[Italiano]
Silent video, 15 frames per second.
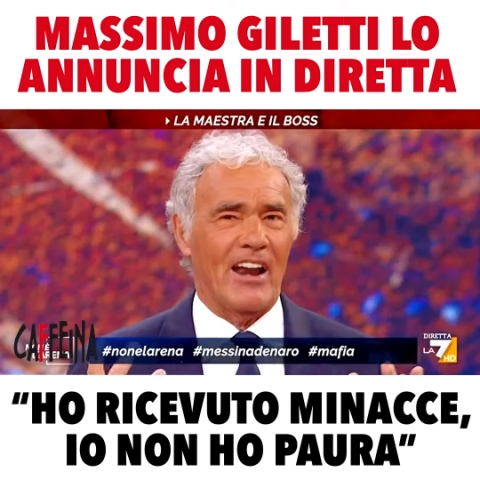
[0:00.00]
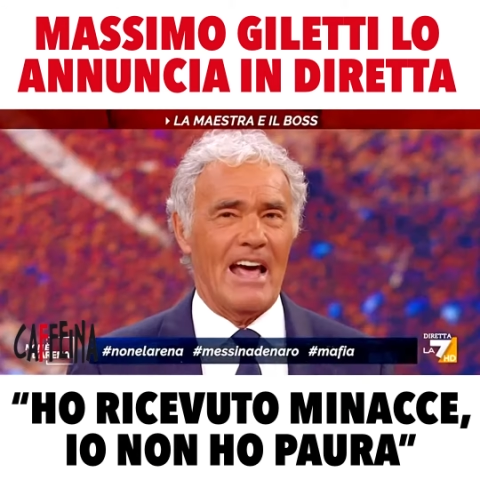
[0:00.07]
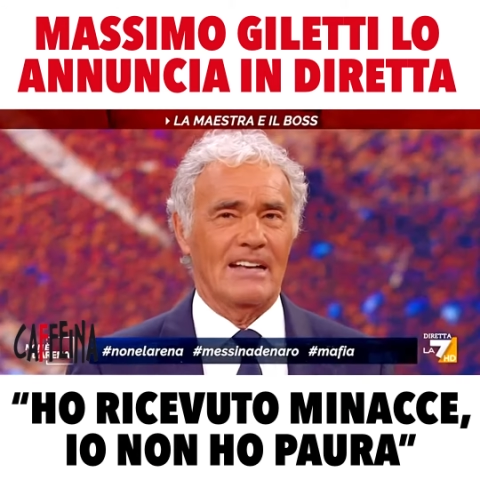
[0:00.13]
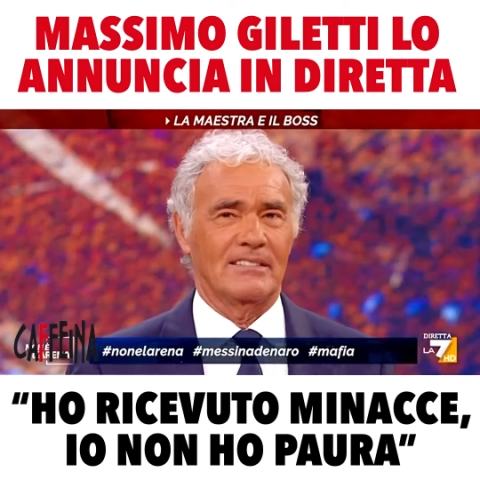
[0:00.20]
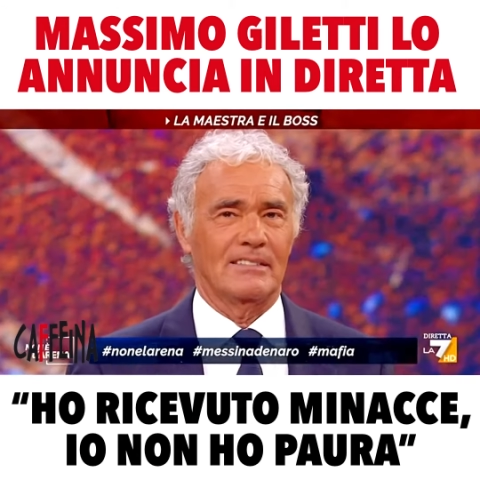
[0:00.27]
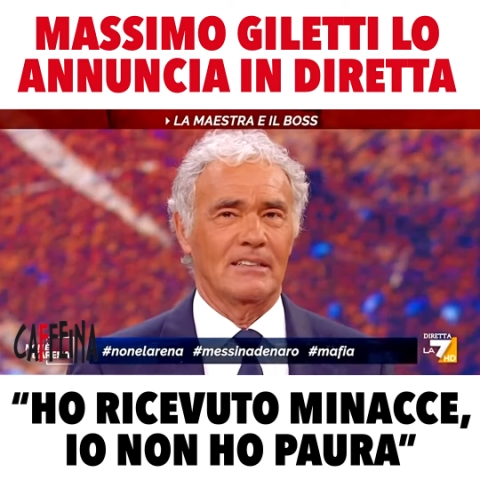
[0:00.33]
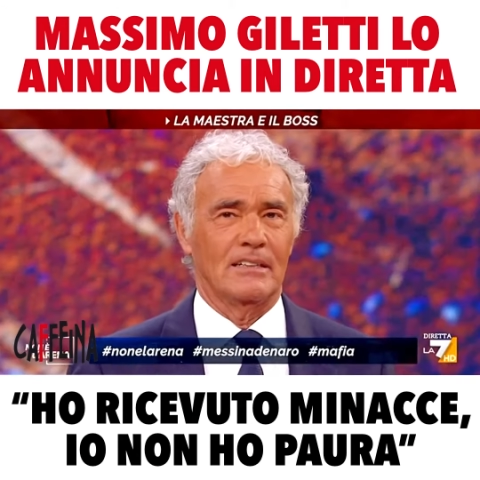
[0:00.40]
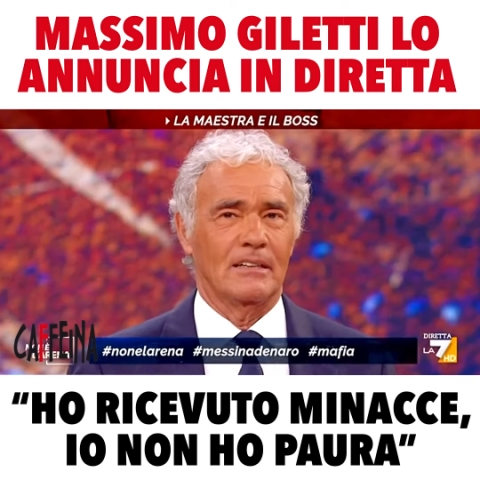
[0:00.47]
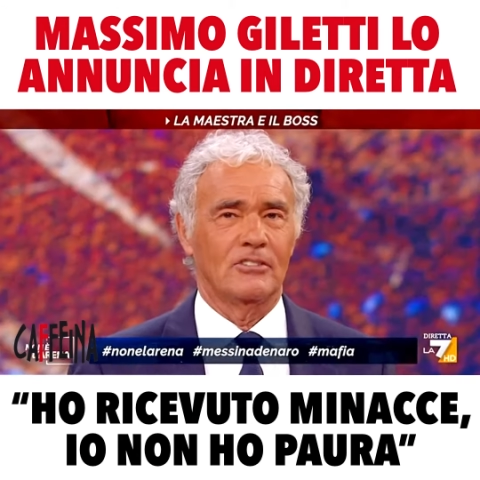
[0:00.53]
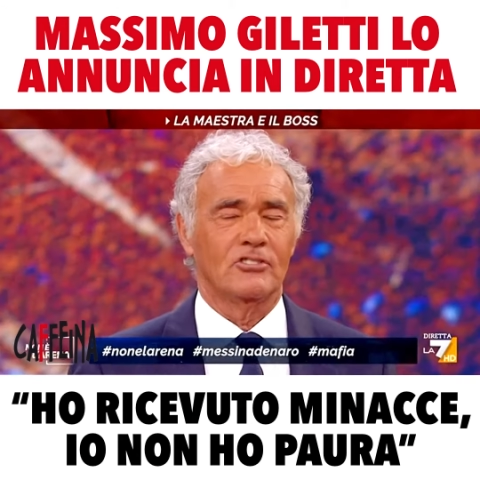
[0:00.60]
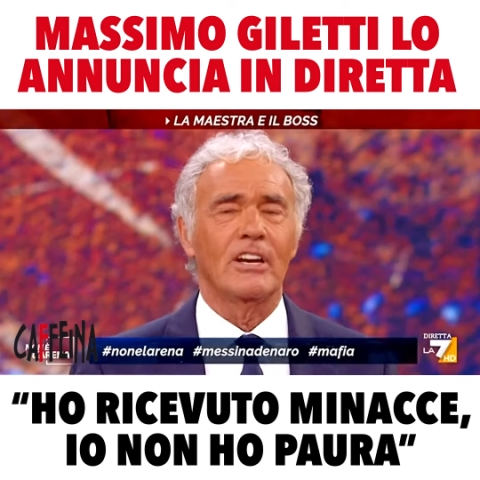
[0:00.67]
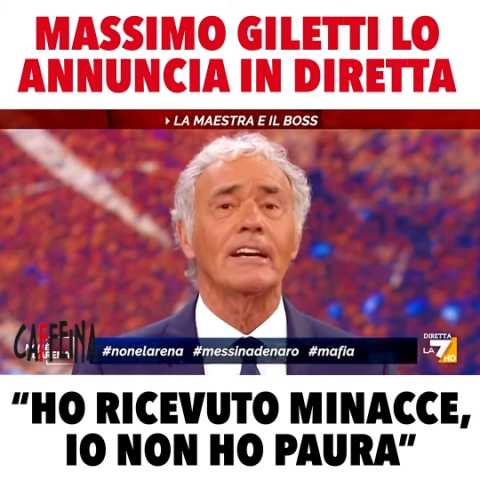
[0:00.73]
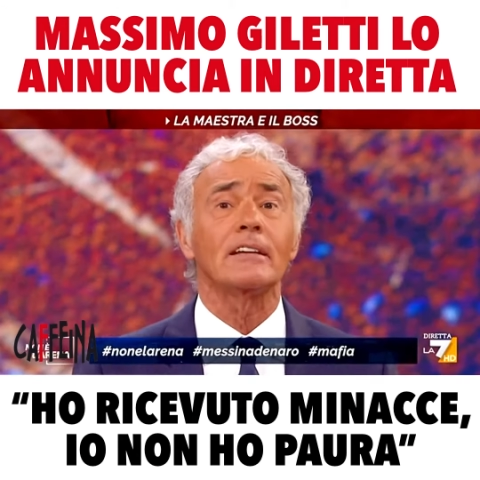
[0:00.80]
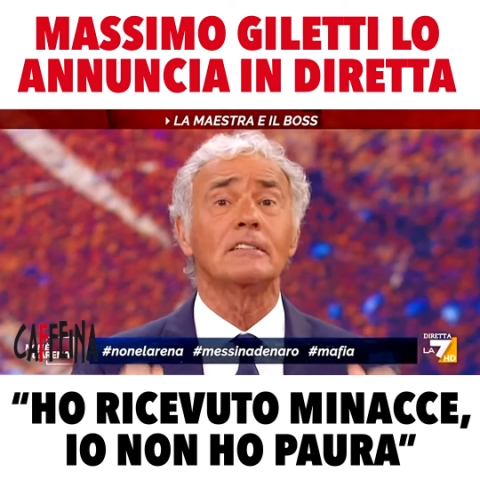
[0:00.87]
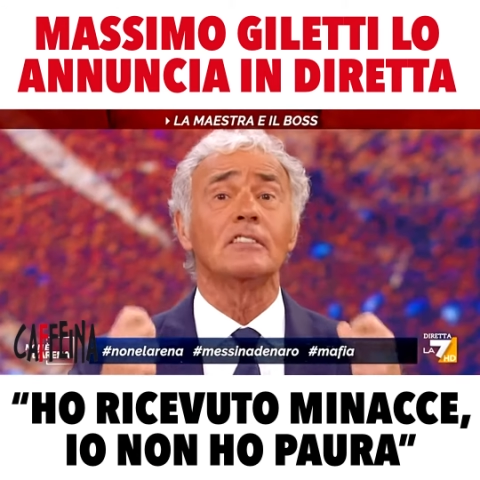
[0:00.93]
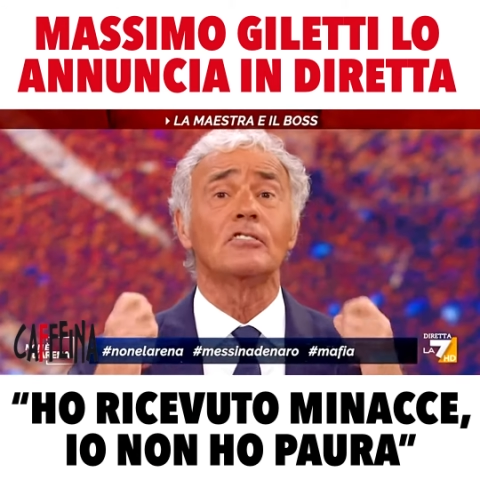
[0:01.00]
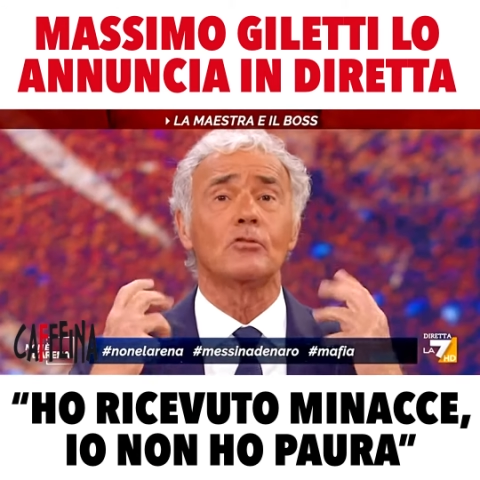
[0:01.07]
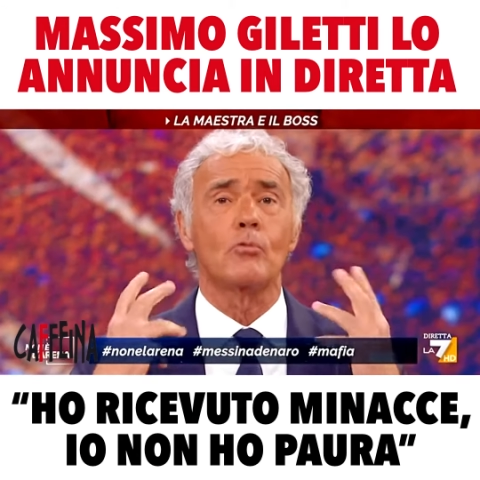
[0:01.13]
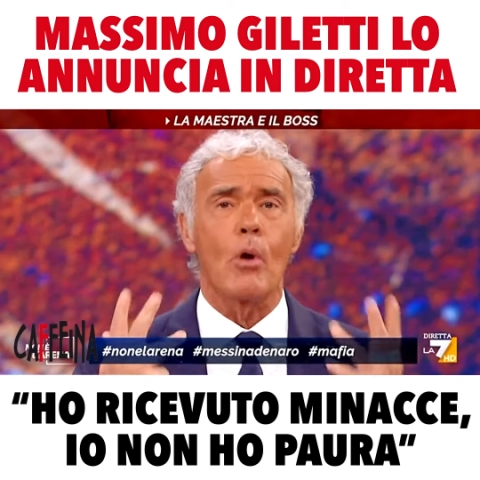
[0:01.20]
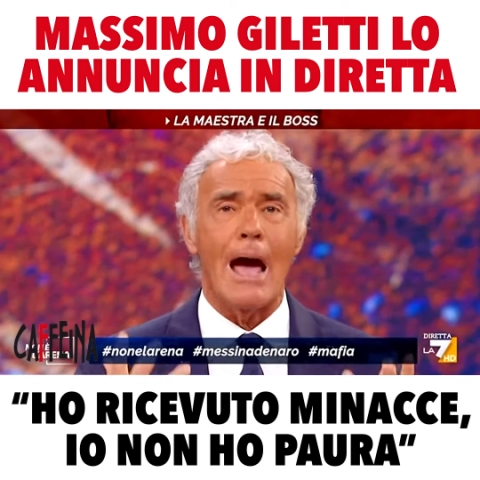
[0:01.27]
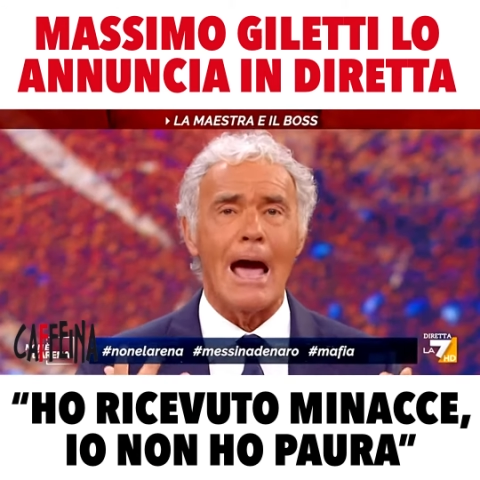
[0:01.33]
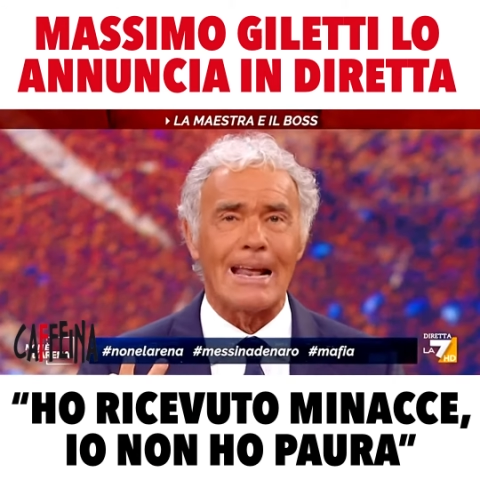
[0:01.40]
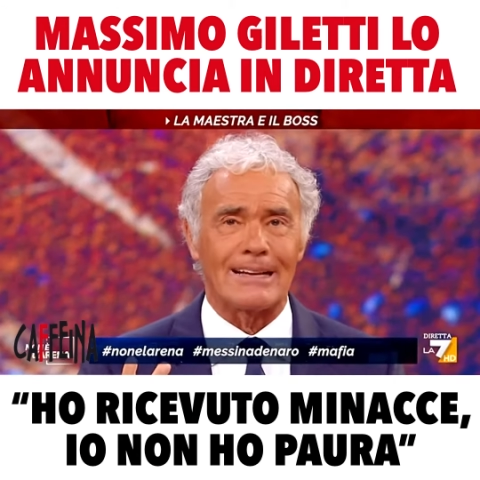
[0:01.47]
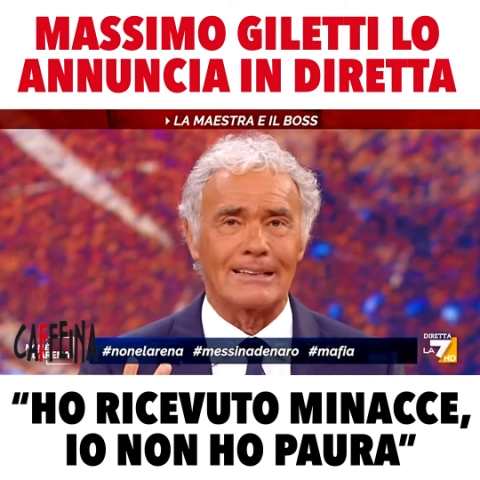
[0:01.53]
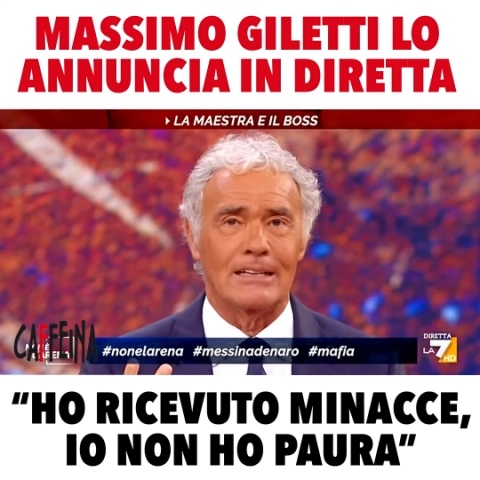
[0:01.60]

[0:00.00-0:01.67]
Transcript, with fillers: sarebbe la figlia del defunto